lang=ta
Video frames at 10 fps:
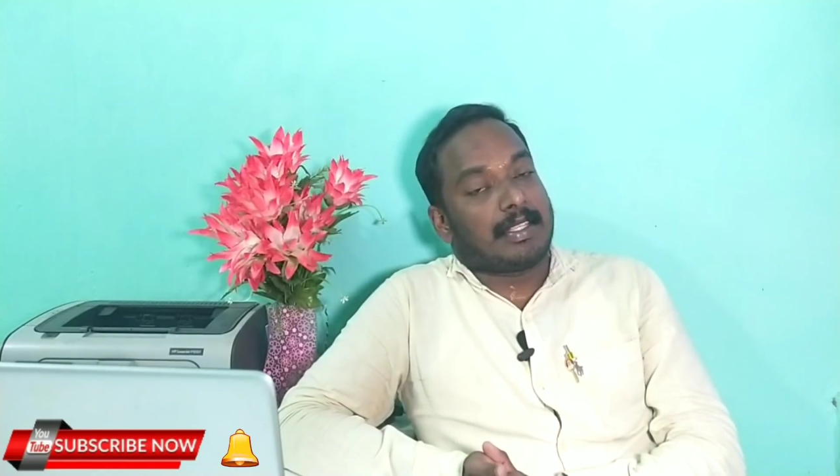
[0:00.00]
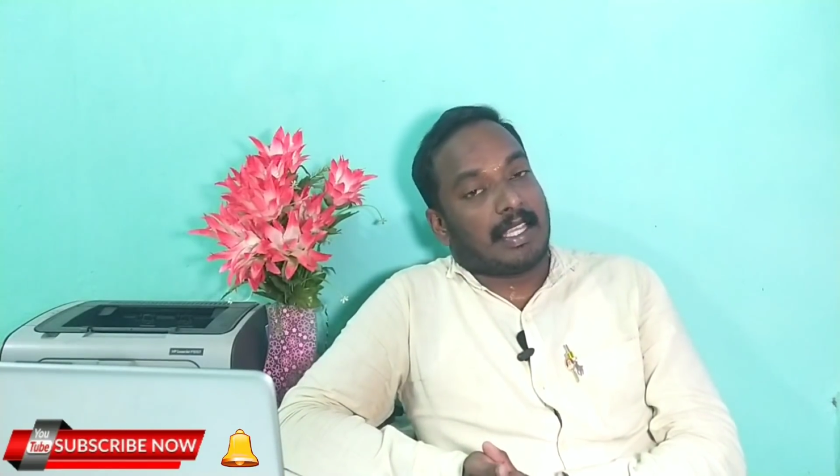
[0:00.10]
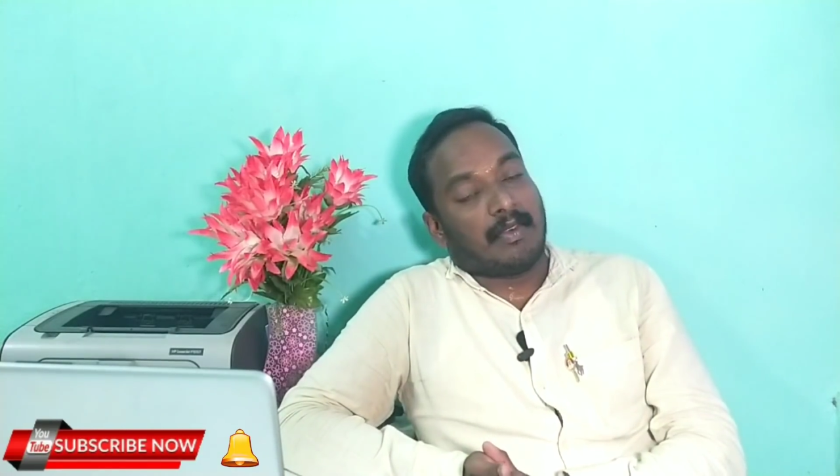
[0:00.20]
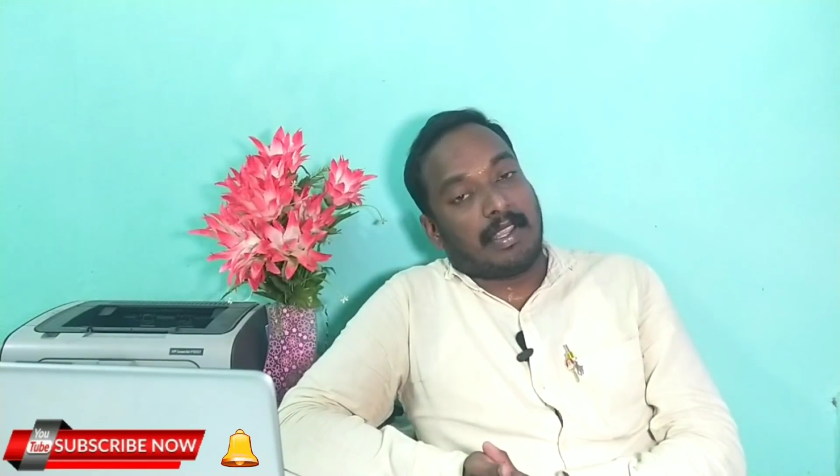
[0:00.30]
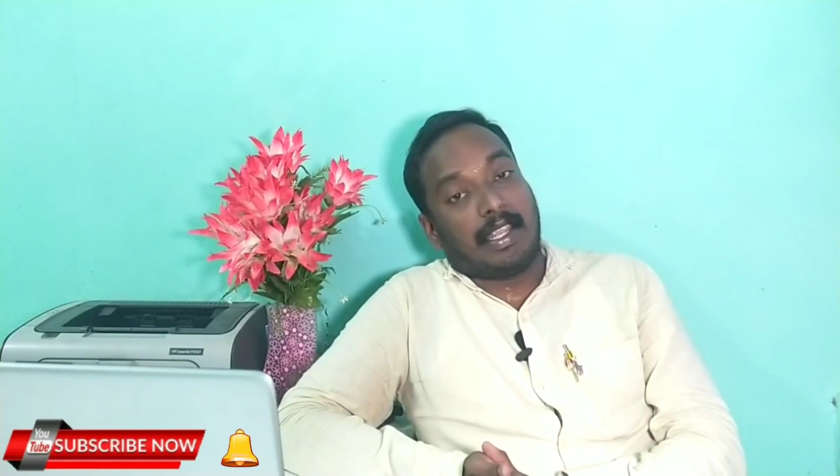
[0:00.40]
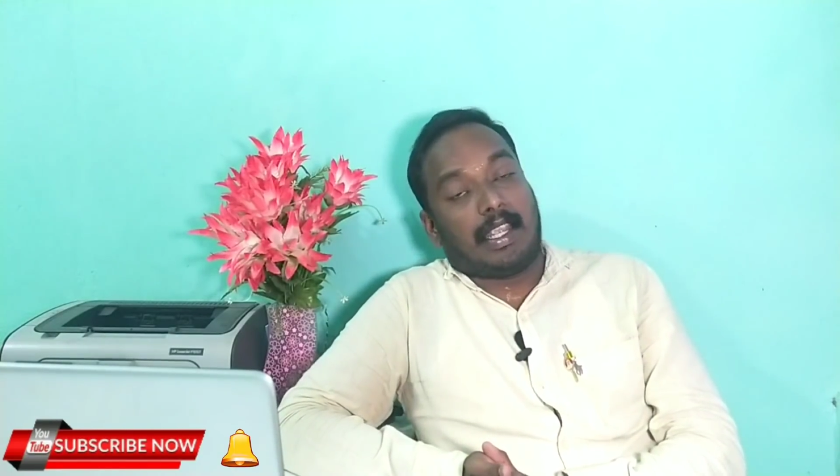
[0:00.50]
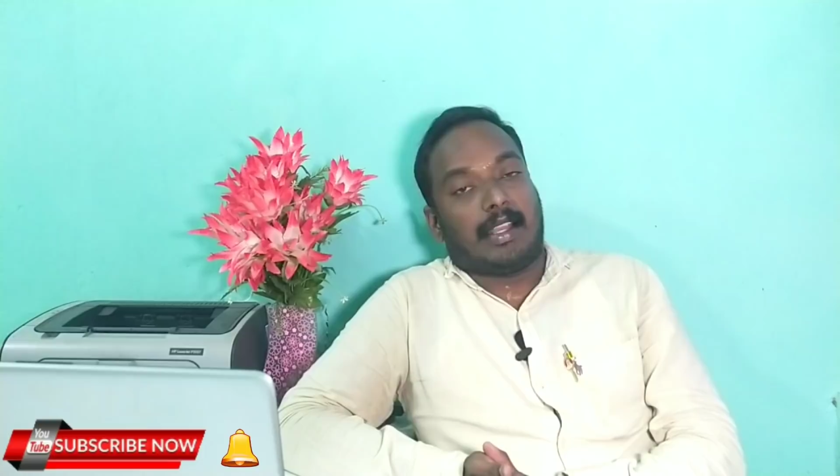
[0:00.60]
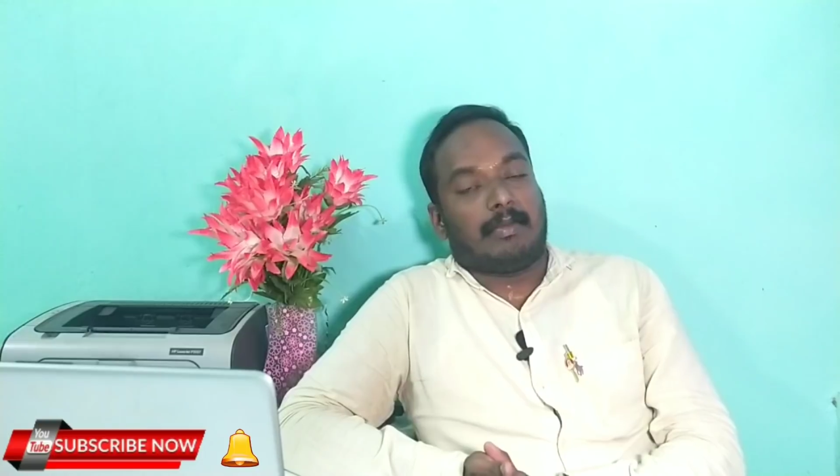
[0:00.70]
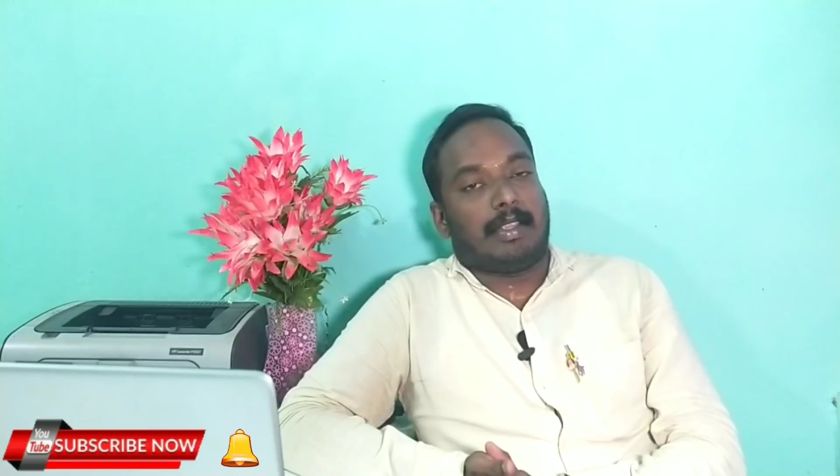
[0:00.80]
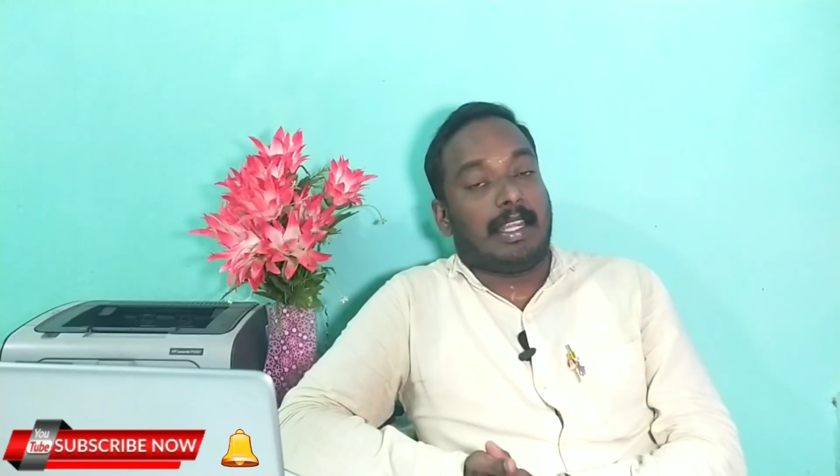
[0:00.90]
சேவை
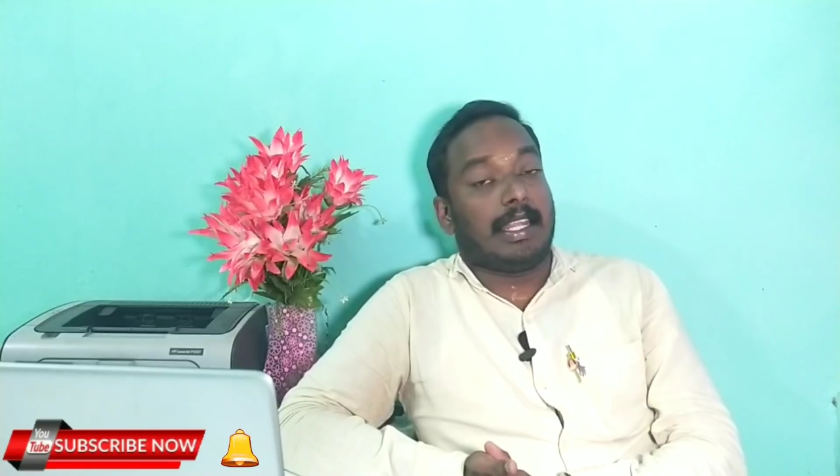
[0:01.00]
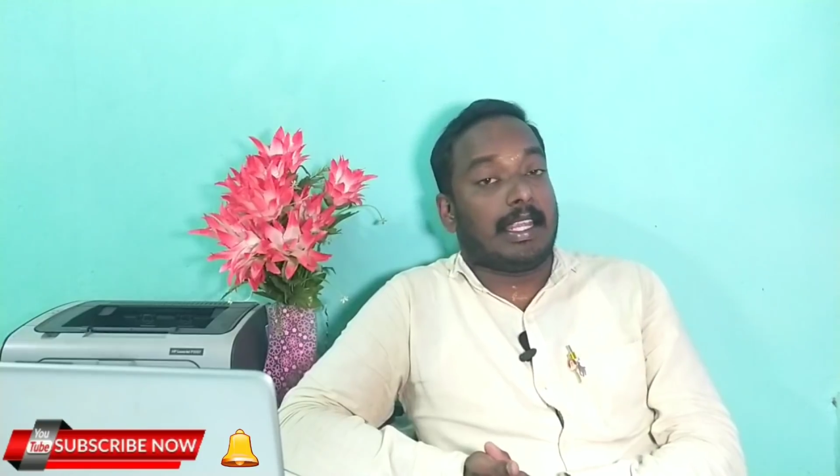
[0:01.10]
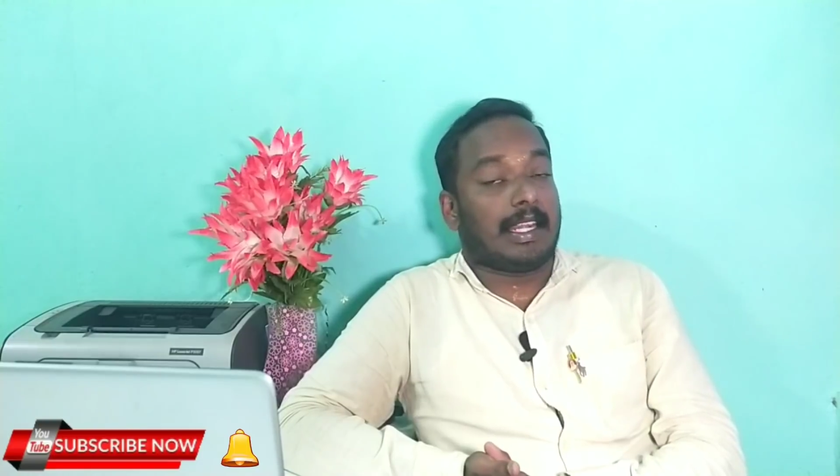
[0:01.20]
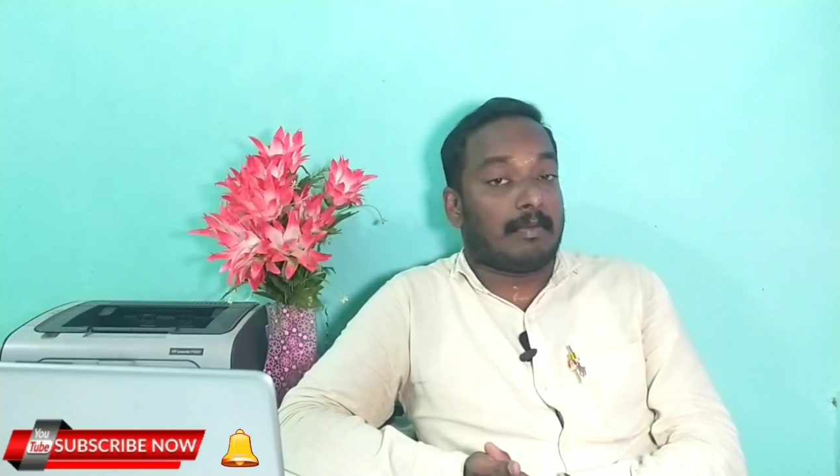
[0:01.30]
இயக்கம் இன்றைக்கி